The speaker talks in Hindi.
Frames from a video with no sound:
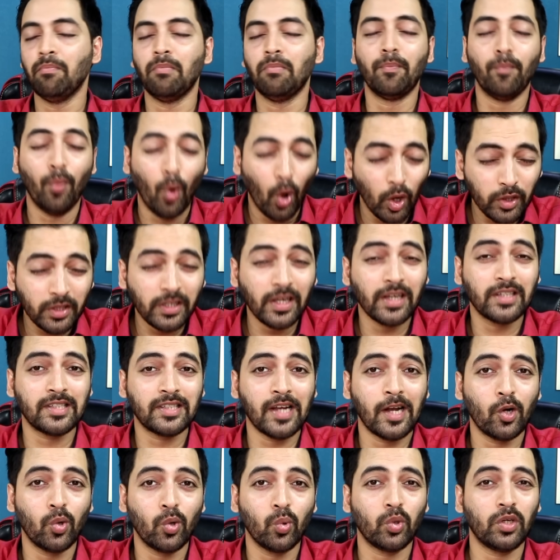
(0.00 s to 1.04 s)
मैं बहुत ही
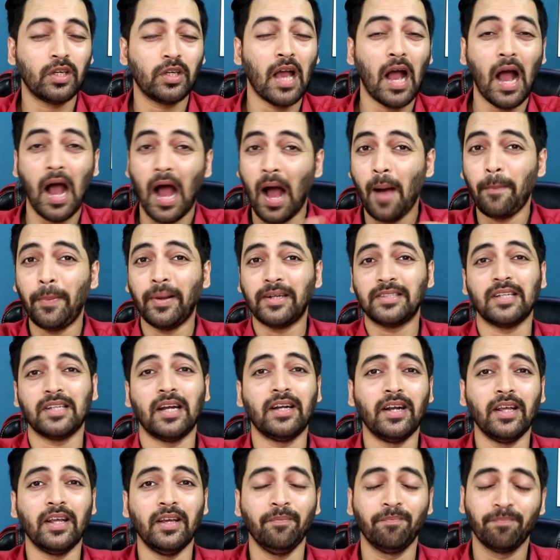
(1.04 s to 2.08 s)
एक्साइटेड हूँ क्या आप
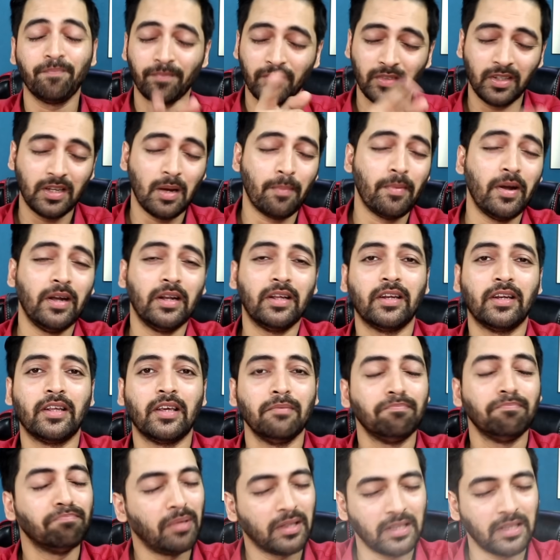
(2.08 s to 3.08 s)
एक्साइटेड है कमेंट करके